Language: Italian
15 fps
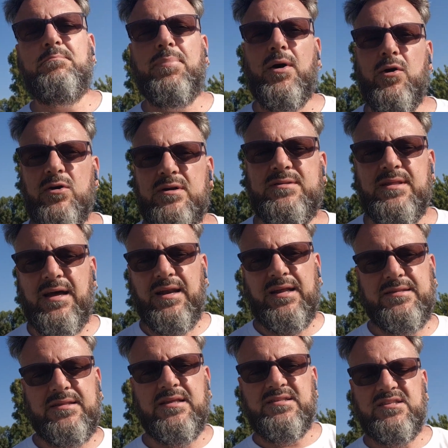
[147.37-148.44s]
porta
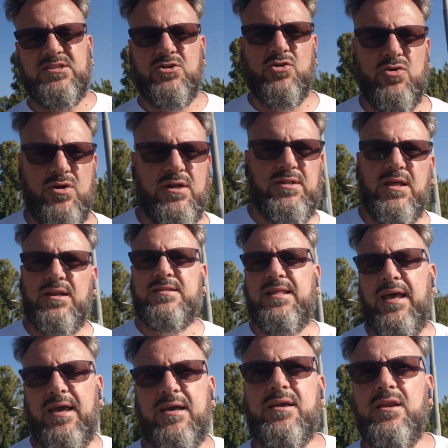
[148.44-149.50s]
all'attenzione del
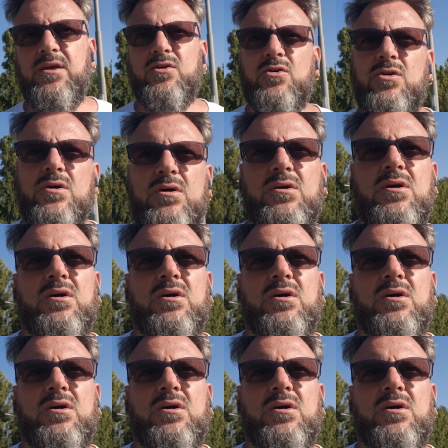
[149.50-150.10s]
tecnico